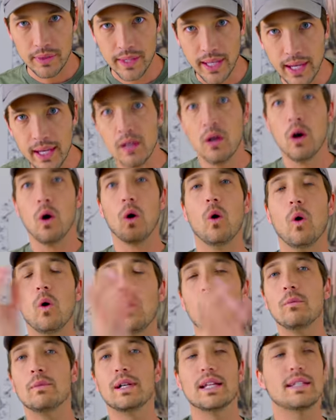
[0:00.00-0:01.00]
ね、
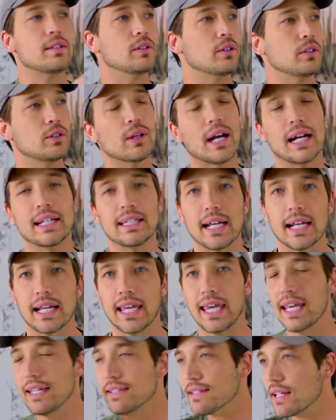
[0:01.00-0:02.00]
ホームレスの人がいたら
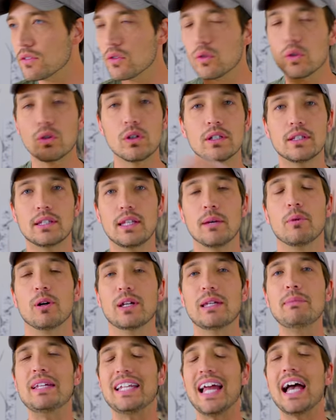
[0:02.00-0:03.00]
警察を送って
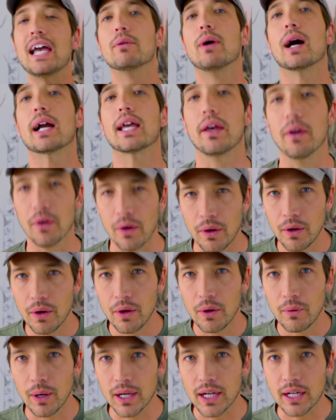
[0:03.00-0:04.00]
も意味ないわけよ。
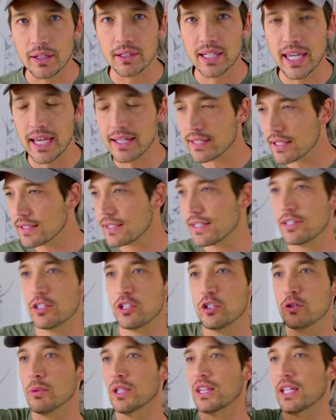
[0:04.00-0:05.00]
わかる？警察
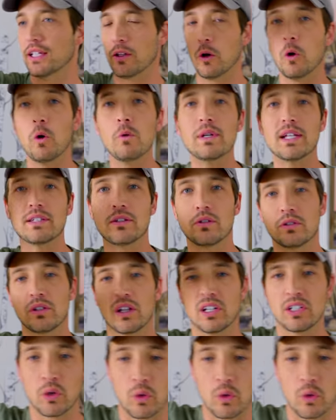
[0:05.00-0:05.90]
銃持って行ってホームレスの人